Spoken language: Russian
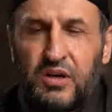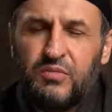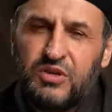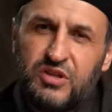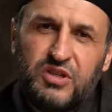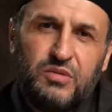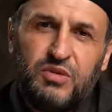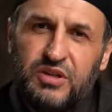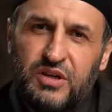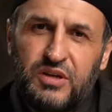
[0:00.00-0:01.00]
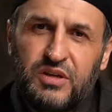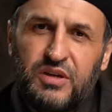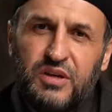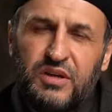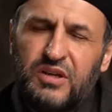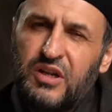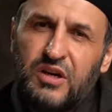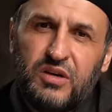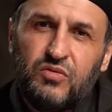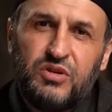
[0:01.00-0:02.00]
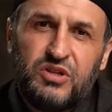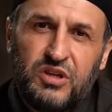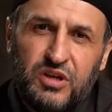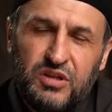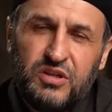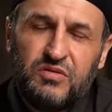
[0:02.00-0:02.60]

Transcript: месяц Рамадан ни для кого не секрет,